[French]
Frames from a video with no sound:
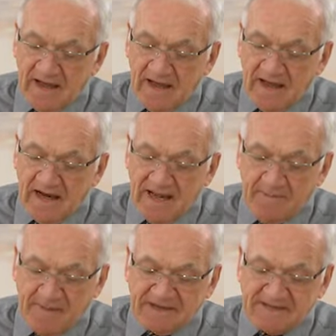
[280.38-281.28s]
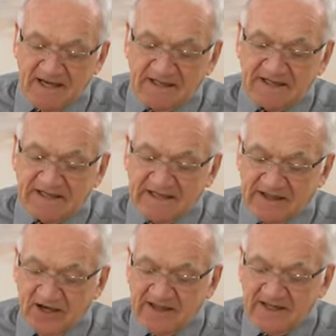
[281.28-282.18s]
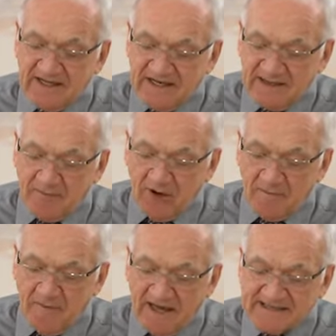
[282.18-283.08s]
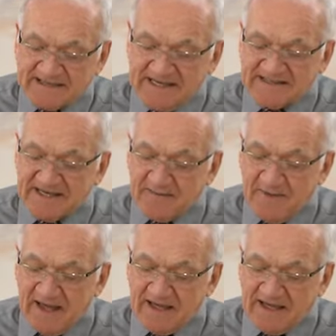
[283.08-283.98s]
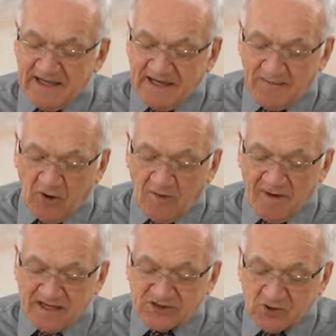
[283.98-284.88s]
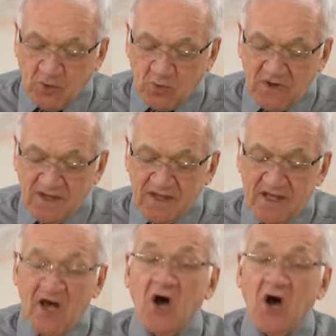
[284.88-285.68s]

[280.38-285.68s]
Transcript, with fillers: Ah, la personne qui donne librement, sincèrement et librement son oui